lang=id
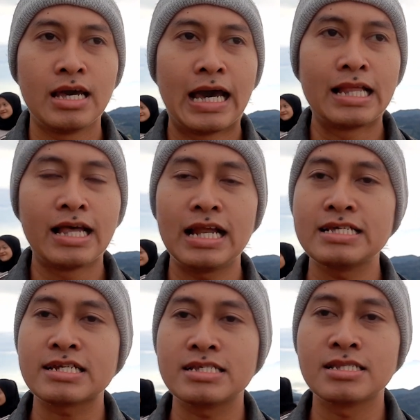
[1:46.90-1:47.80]
hal-hal
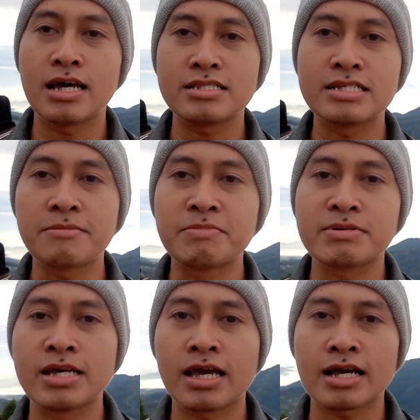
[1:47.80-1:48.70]
yang tidak tidak
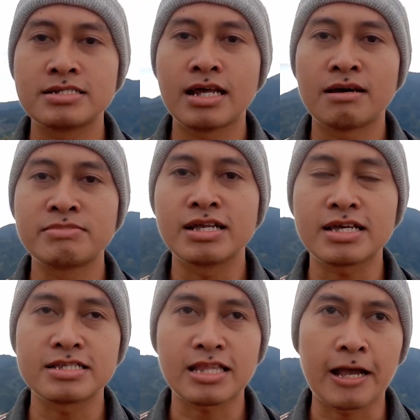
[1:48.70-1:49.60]
memberdayakan dalam diri
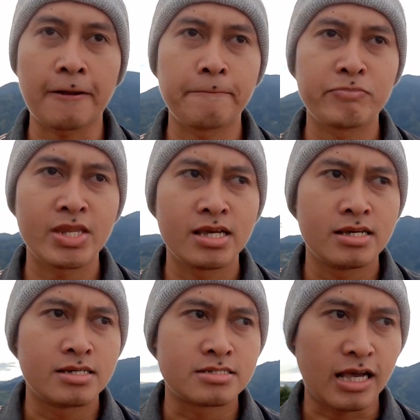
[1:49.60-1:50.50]
kita.
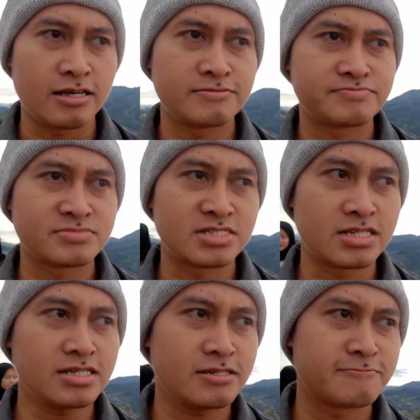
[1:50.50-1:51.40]
Nah,
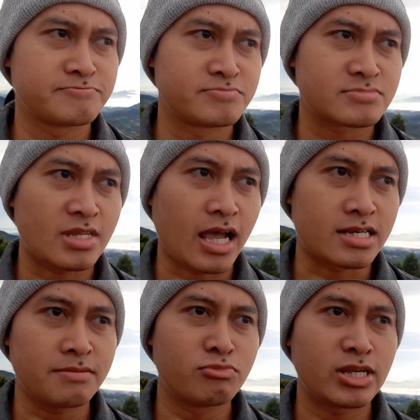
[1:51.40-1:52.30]
jadi
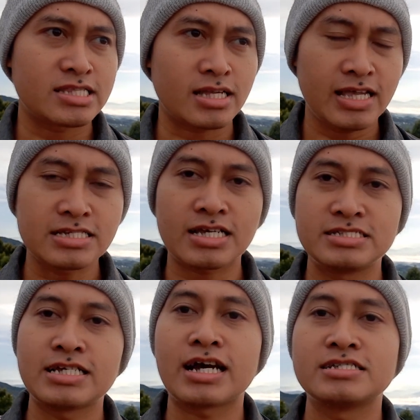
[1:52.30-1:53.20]
Anda boleh teriak
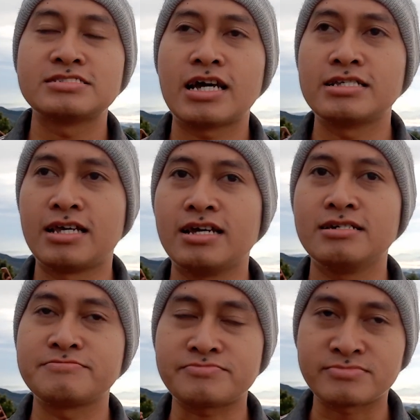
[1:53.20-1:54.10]
sekencang-kencangnya
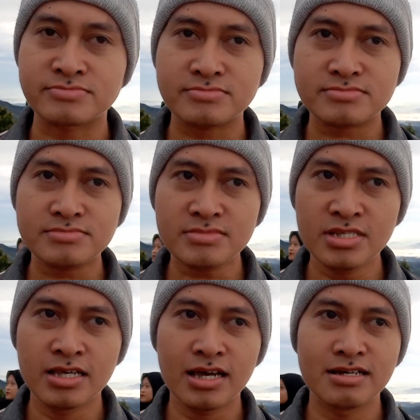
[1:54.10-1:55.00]

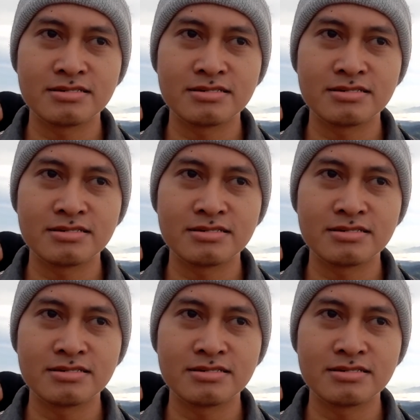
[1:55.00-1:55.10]
ya